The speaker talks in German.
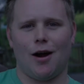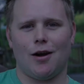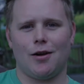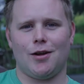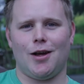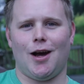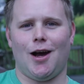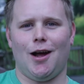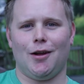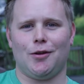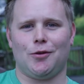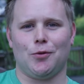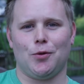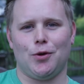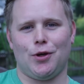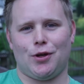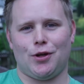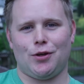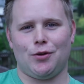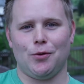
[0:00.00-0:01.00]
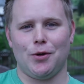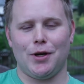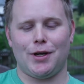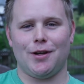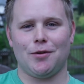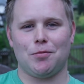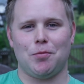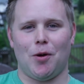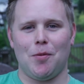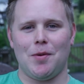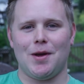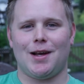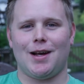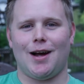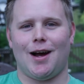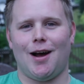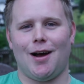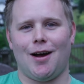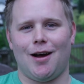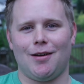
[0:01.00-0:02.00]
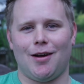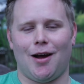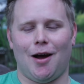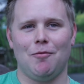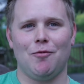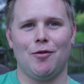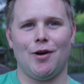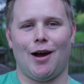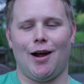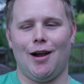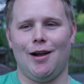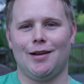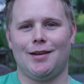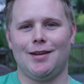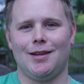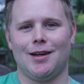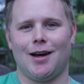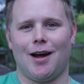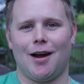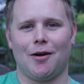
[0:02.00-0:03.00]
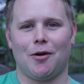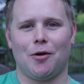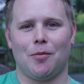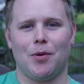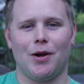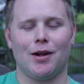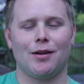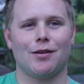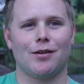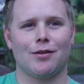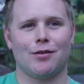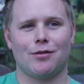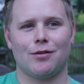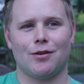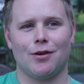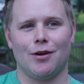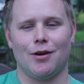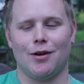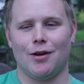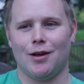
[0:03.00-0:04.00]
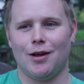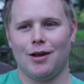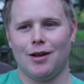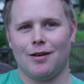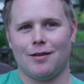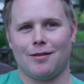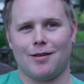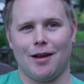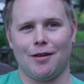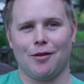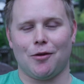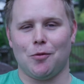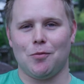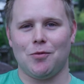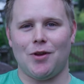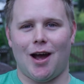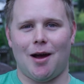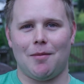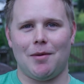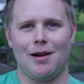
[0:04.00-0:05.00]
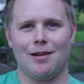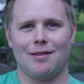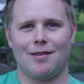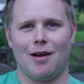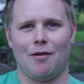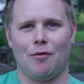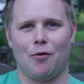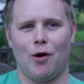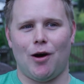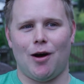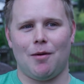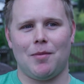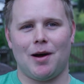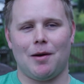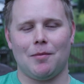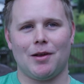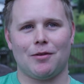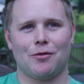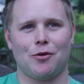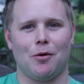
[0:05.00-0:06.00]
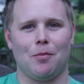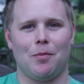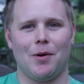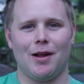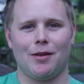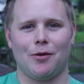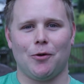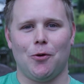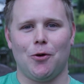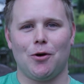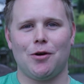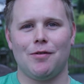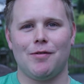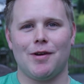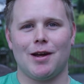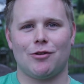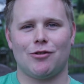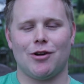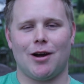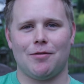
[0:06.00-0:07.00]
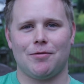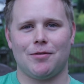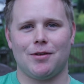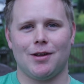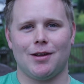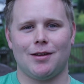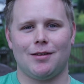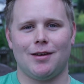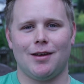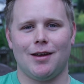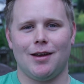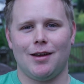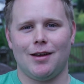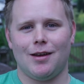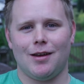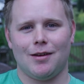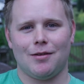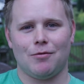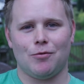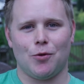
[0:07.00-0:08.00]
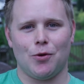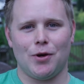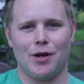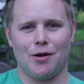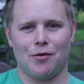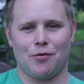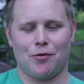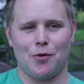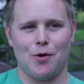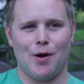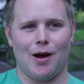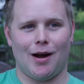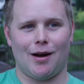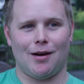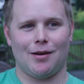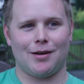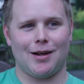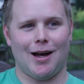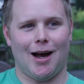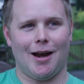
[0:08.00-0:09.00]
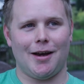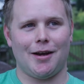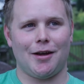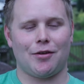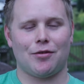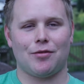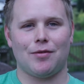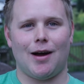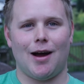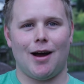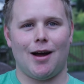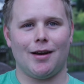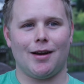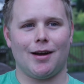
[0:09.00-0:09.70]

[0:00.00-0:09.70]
Ja, durch, durch das Bobbycar haben wir halt hier ein komplettes äh, Zentrum damals erworben, haben das komplett hochgewirtschaftet wo hier früher gar nichts war.